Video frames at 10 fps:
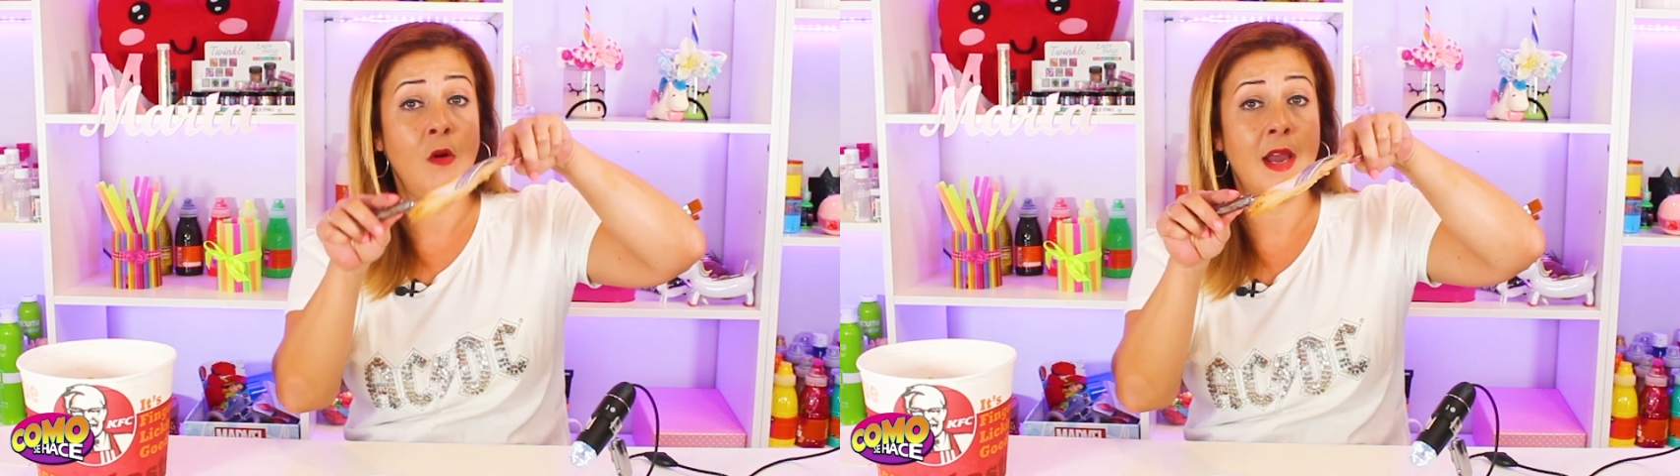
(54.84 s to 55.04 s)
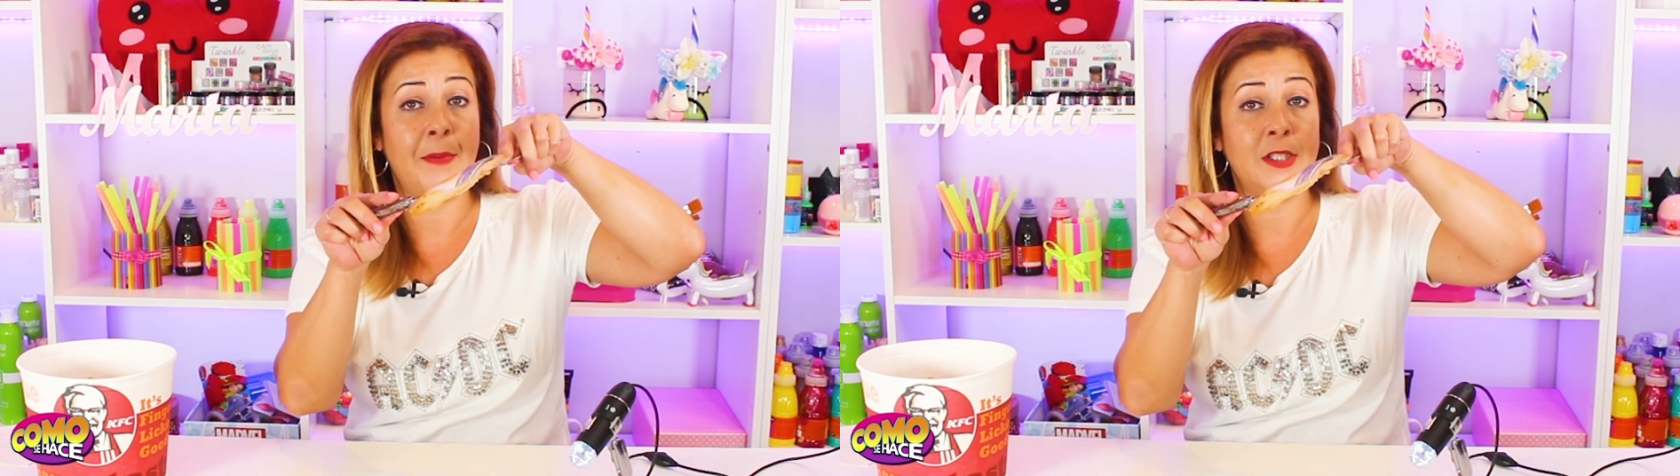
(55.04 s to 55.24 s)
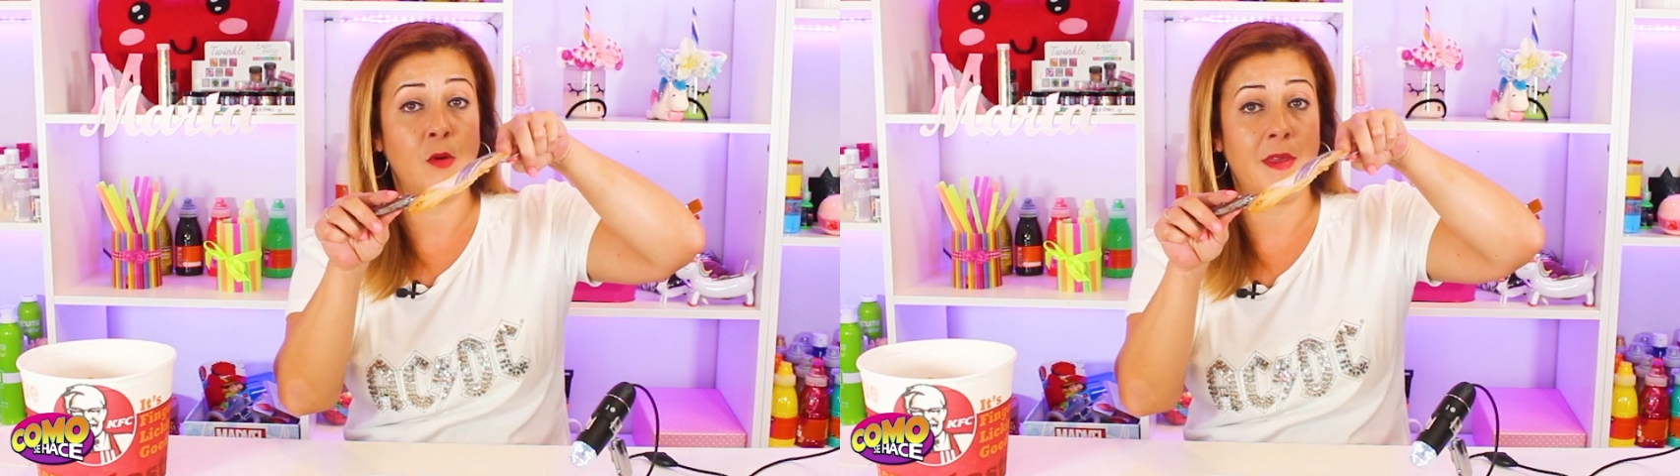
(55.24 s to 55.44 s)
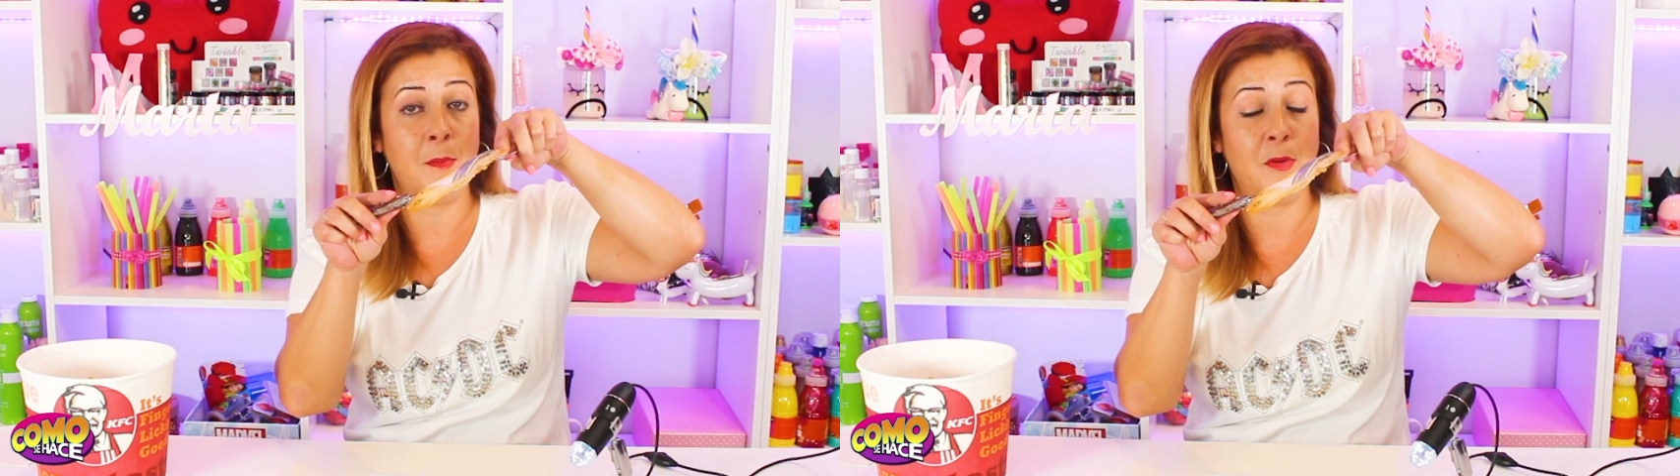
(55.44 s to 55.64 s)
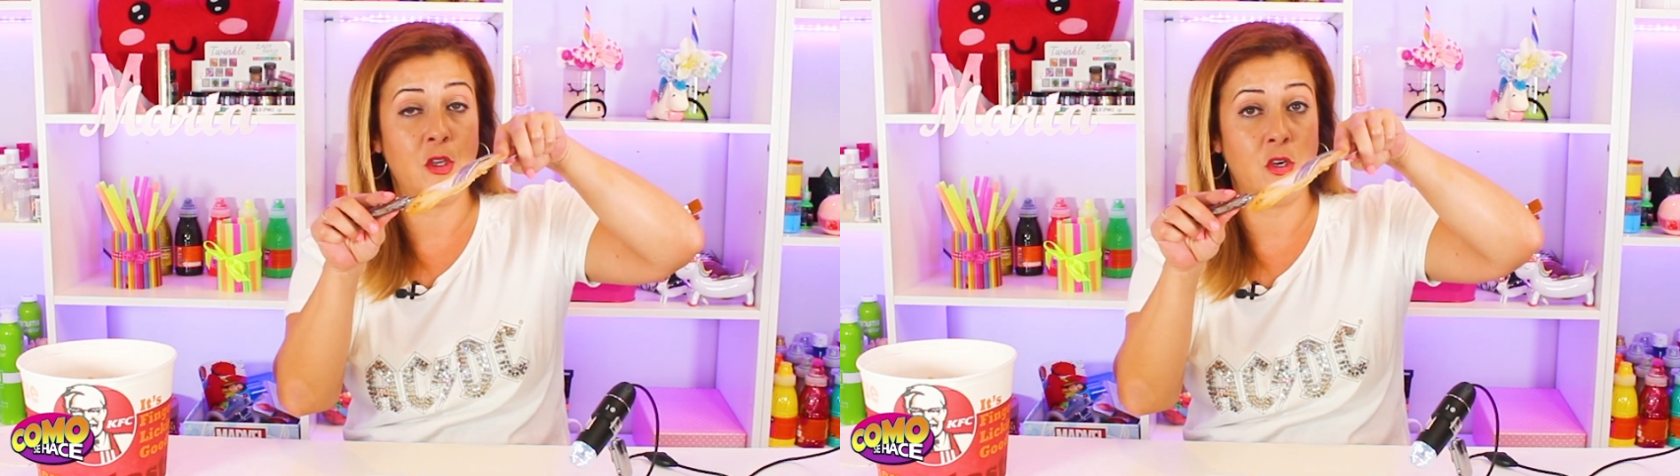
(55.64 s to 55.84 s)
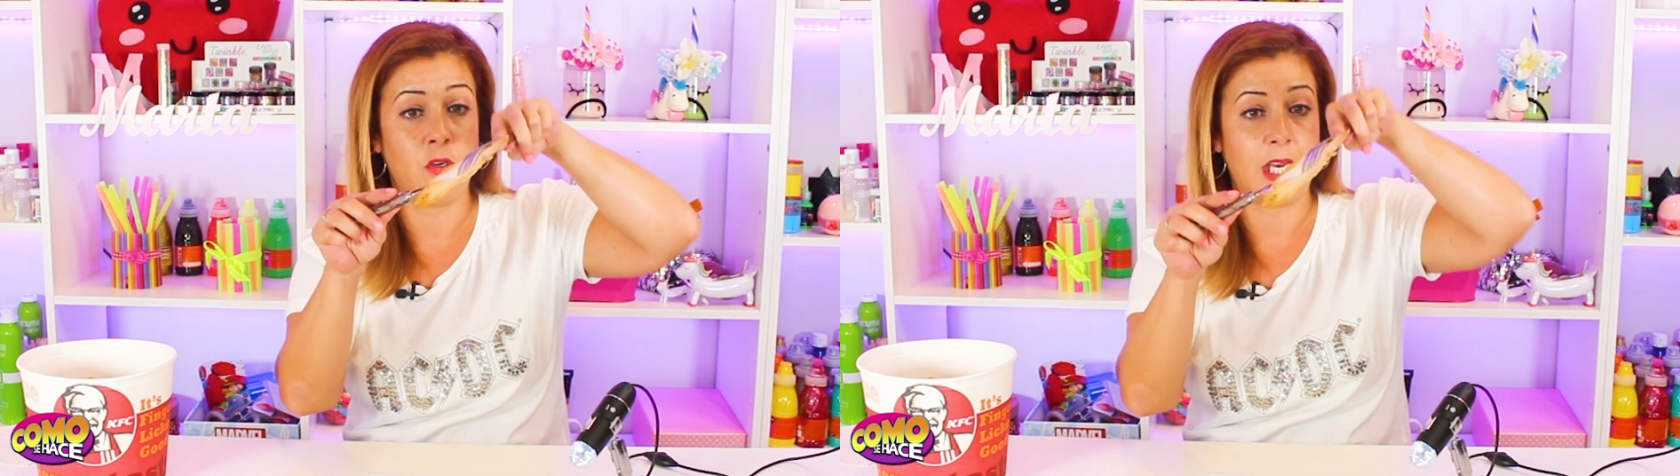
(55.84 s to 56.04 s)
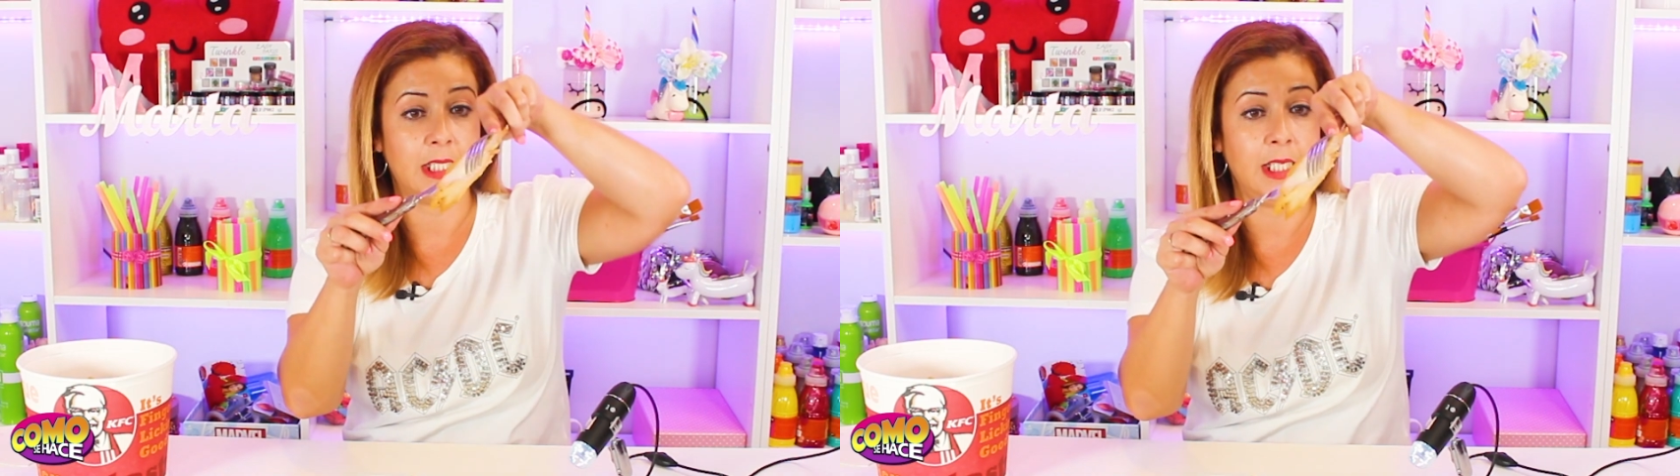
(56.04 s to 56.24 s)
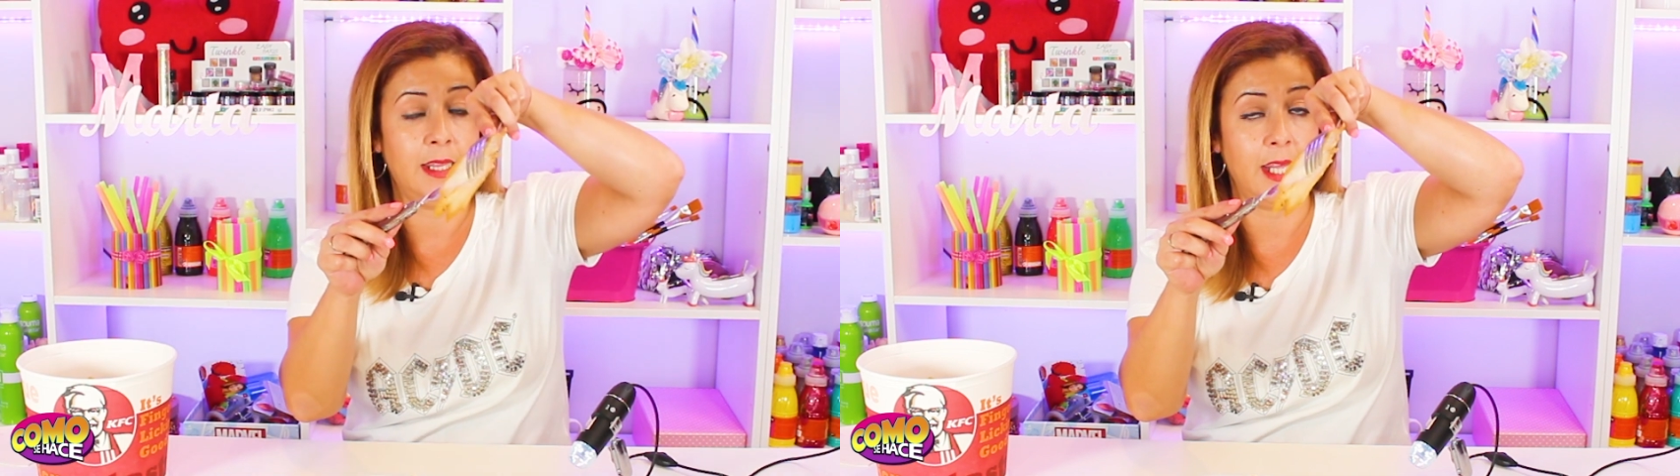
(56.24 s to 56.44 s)
una pechuga de pollo
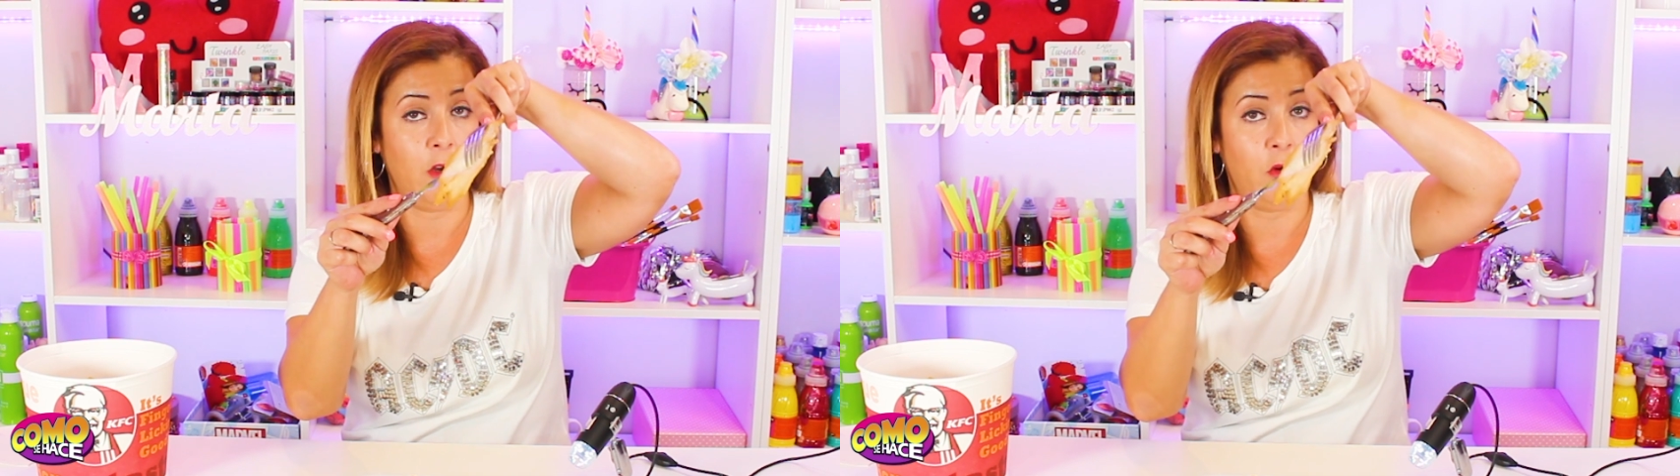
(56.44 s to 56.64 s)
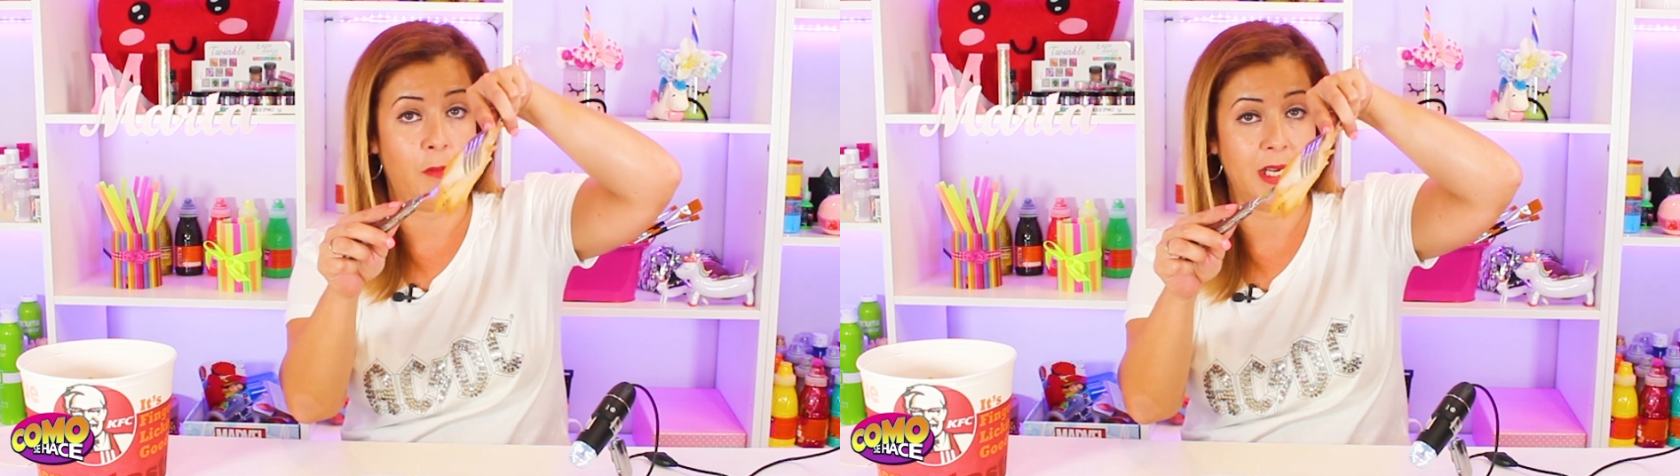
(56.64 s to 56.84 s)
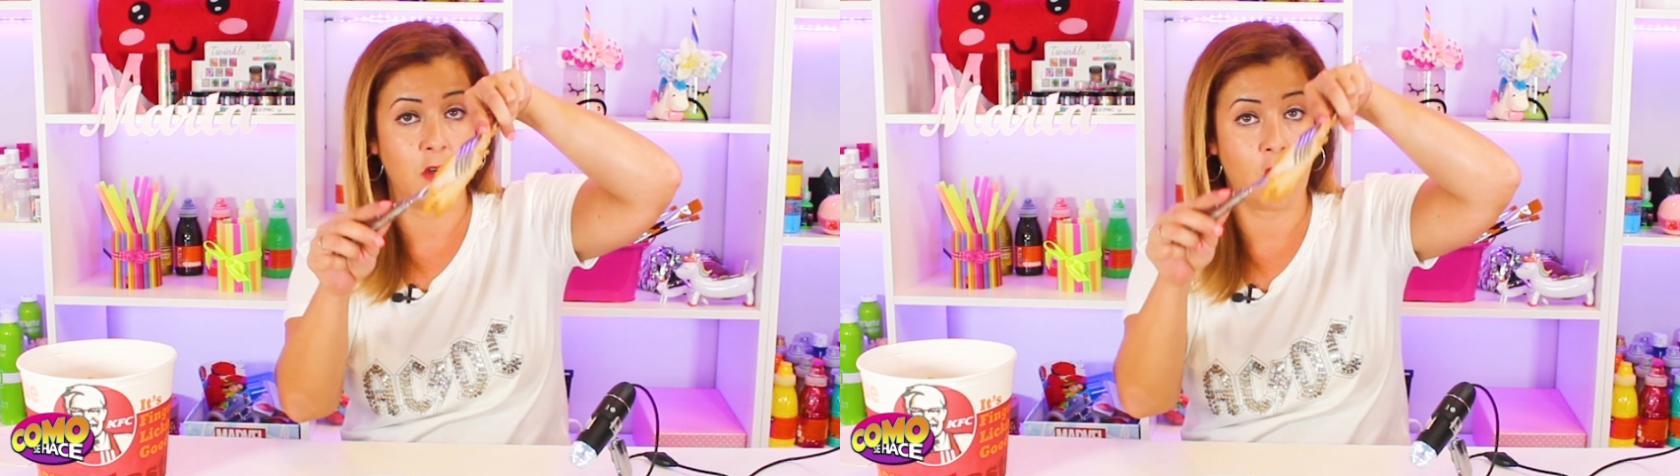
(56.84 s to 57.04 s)
así de lo más